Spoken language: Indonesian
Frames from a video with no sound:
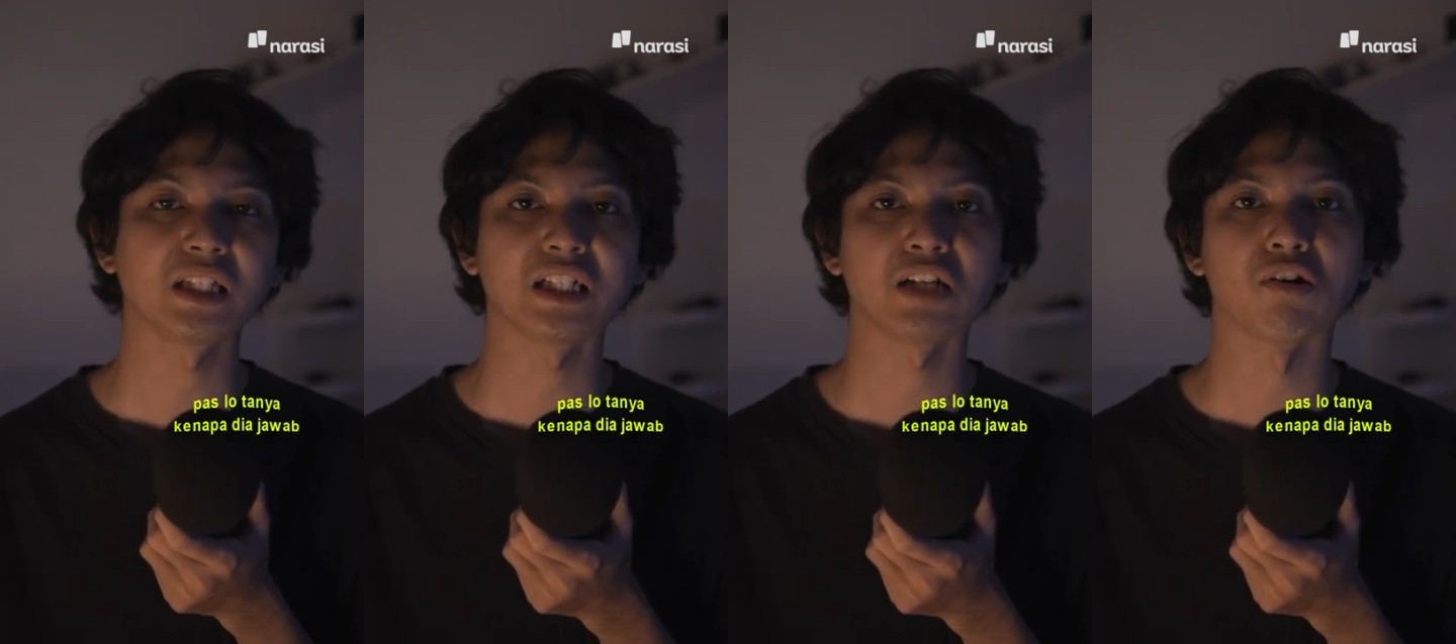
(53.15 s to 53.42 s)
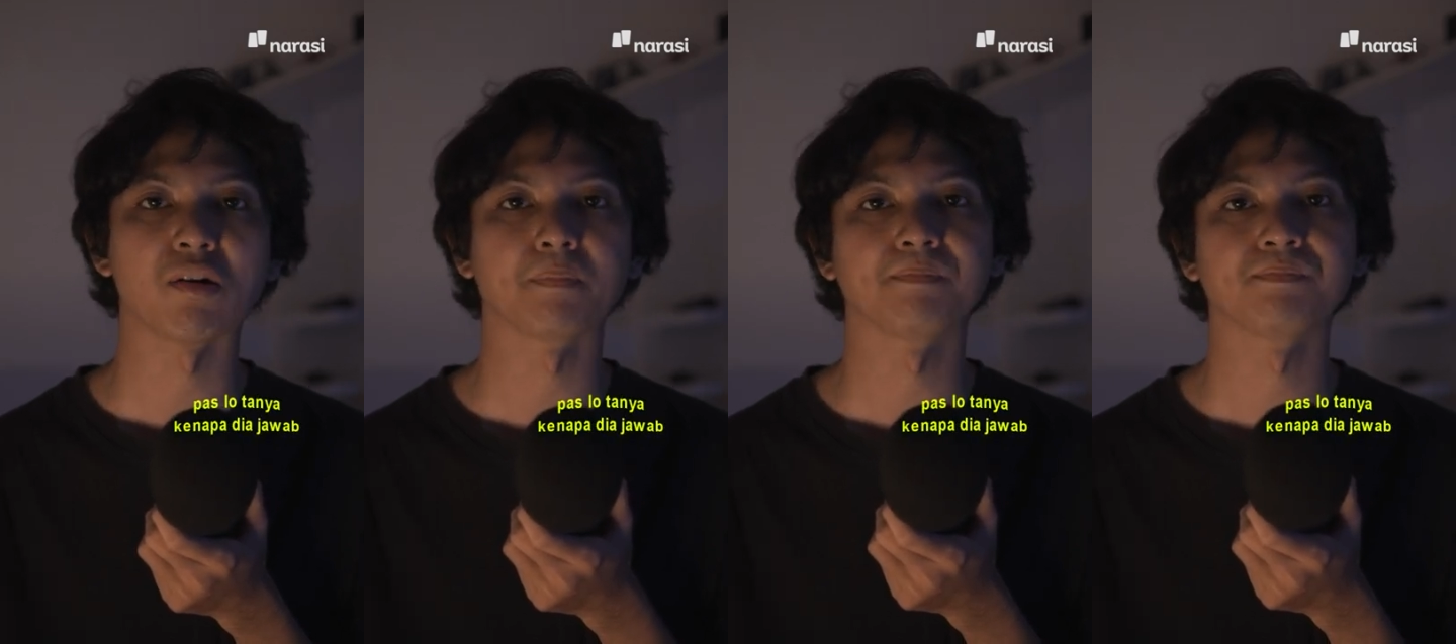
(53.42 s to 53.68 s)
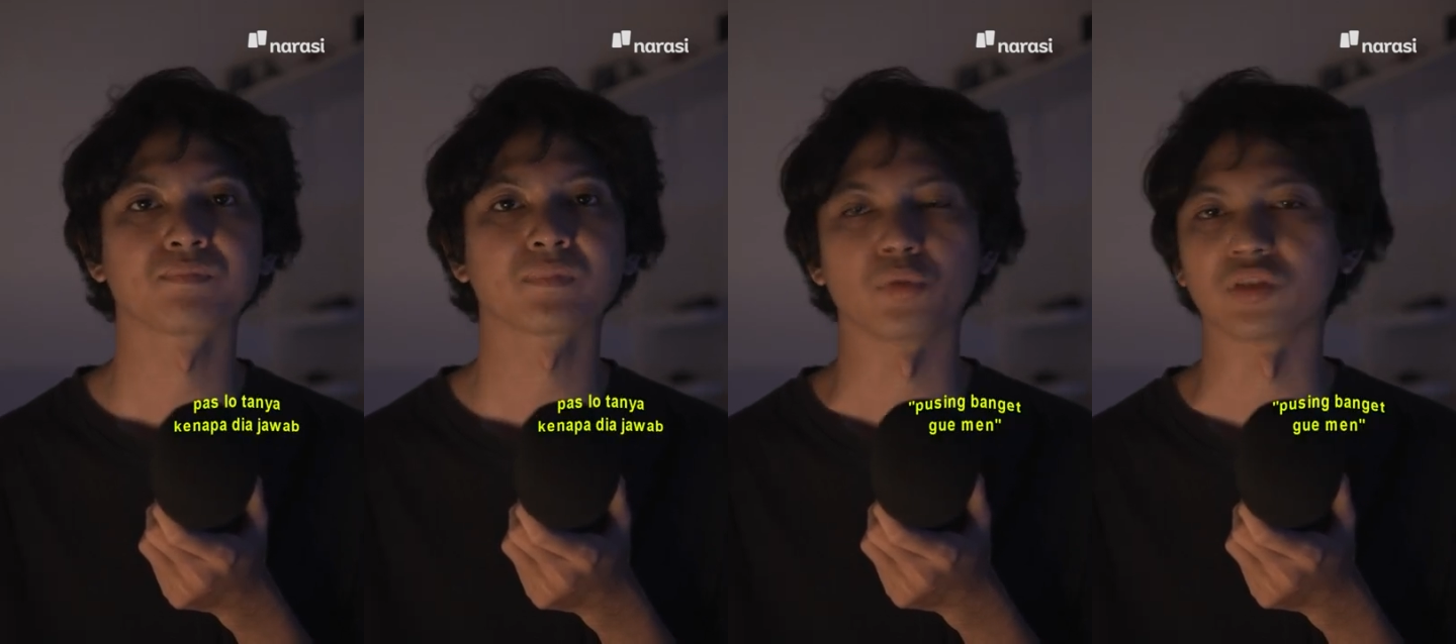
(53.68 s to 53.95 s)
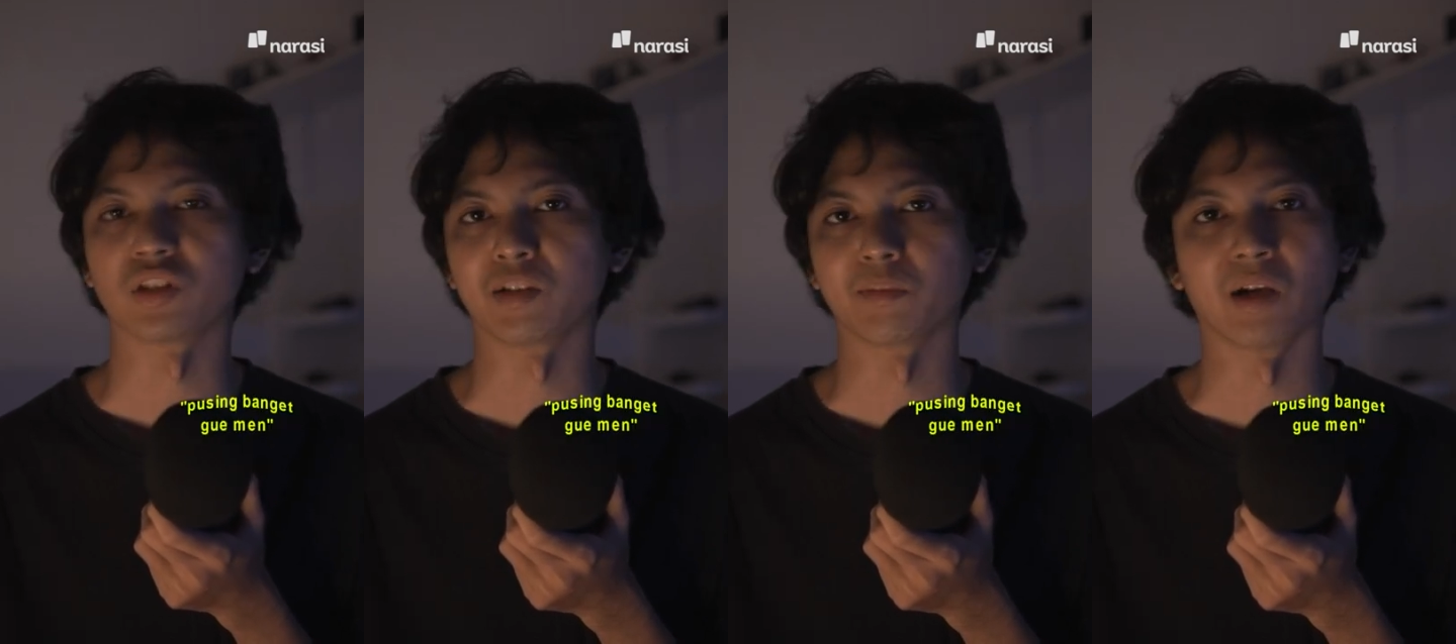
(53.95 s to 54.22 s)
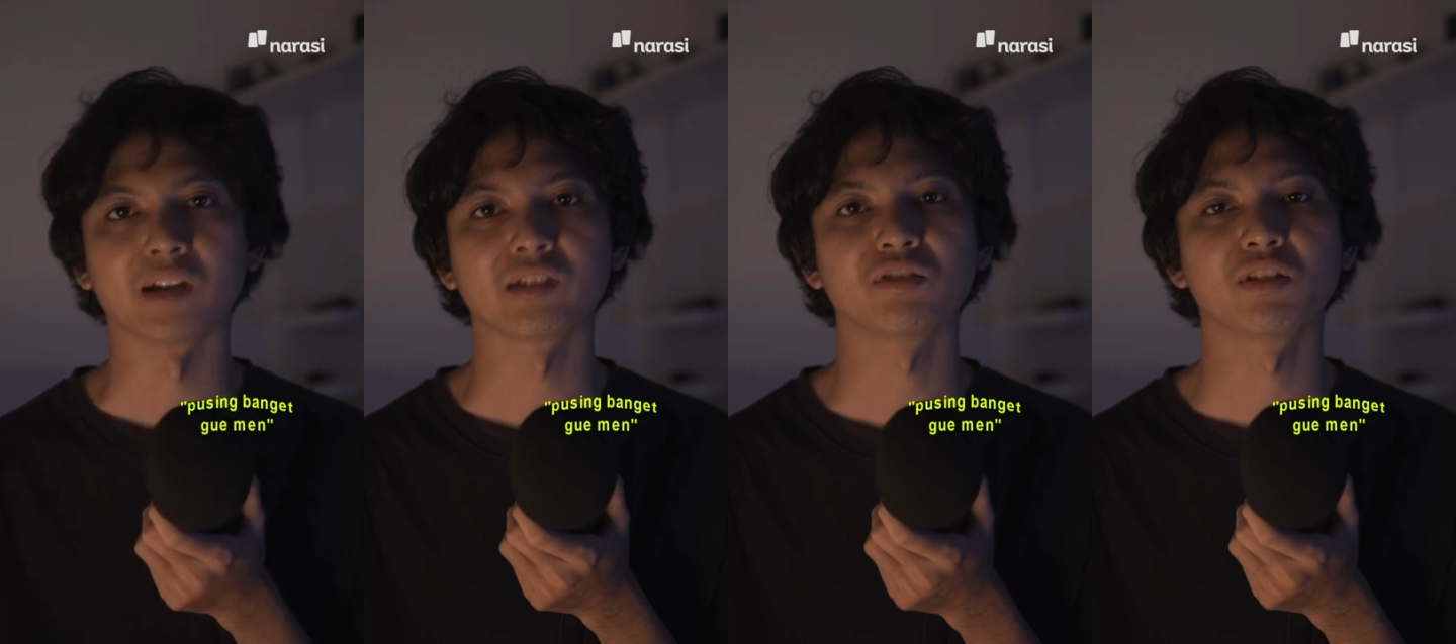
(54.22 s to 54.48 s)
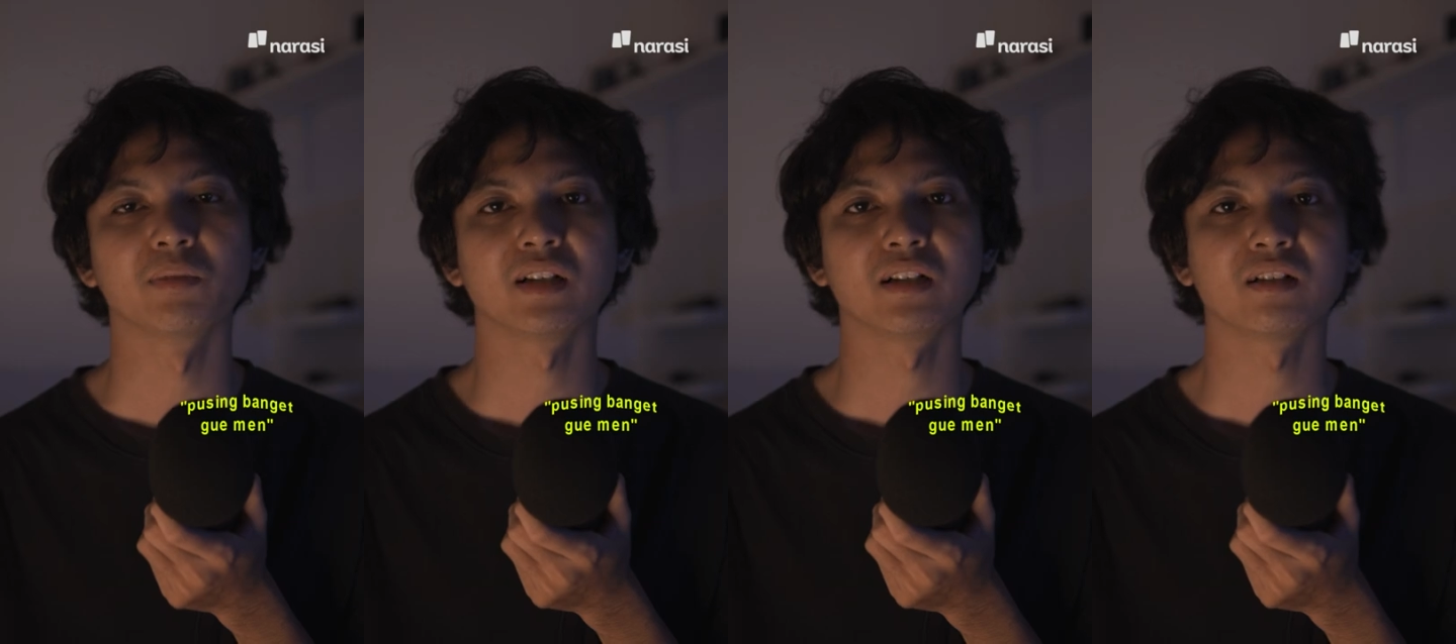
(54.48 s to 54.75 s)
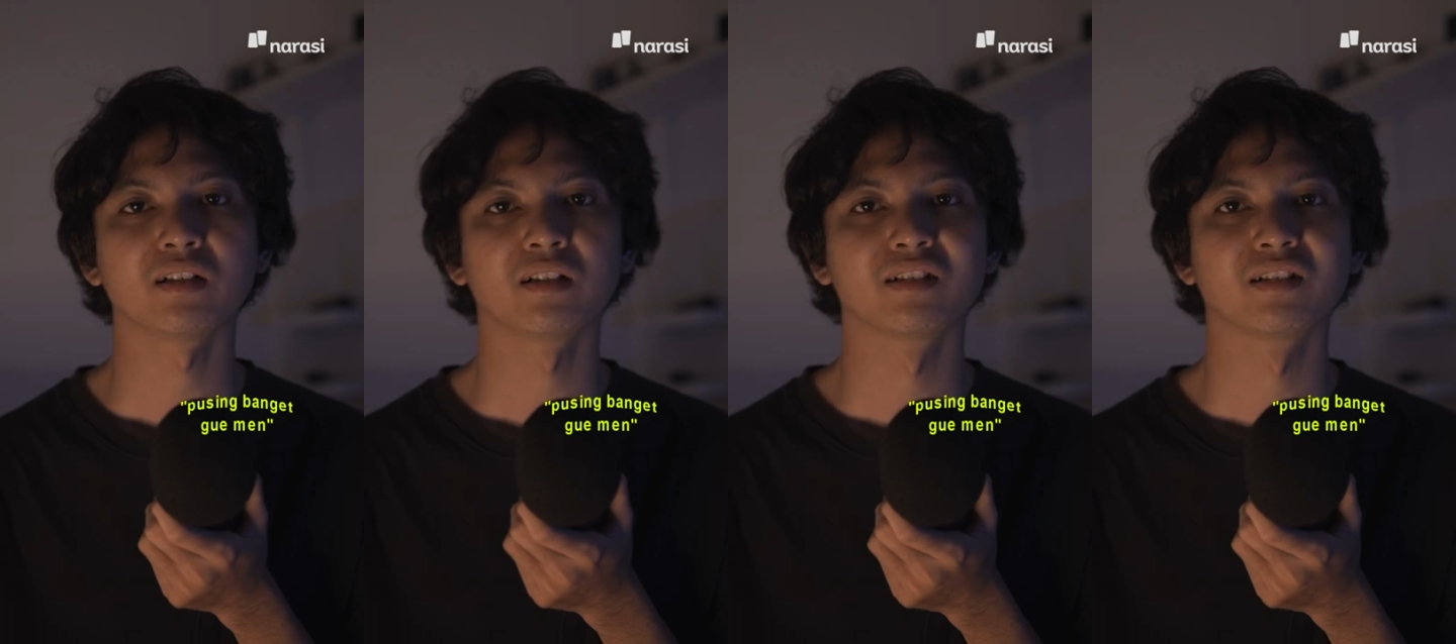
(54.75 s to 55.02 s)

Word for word: dia jawab, pusing banget gue men.